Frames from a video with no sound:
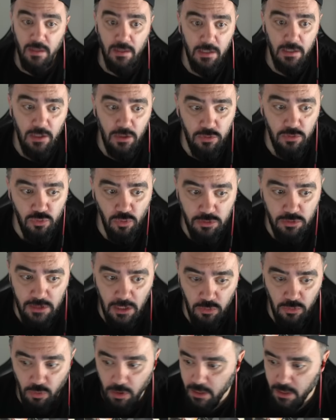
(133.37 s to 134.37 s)

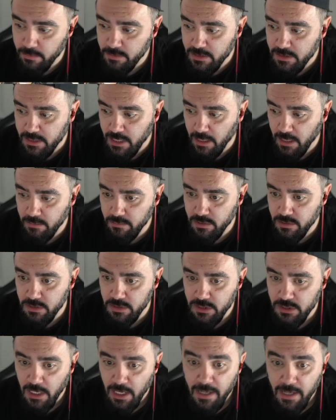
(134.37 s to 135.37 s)
290 dolarımız
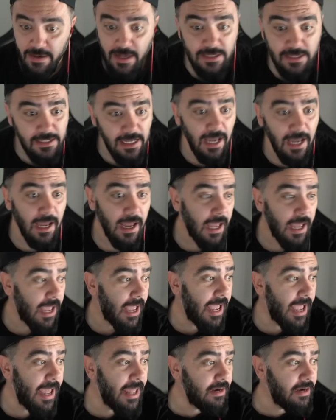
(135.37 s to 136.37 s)
kalmış. Neyse
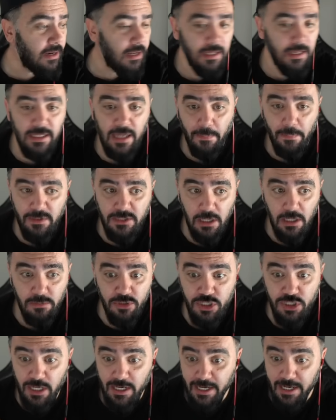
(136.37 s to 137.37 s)
en yapacağımız
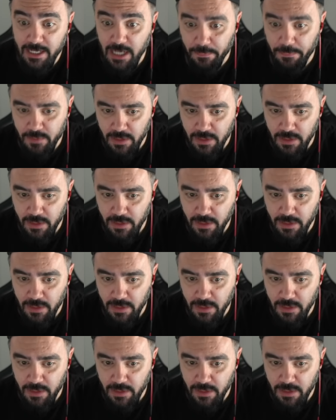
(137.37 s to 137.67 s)
şeyleri yaptık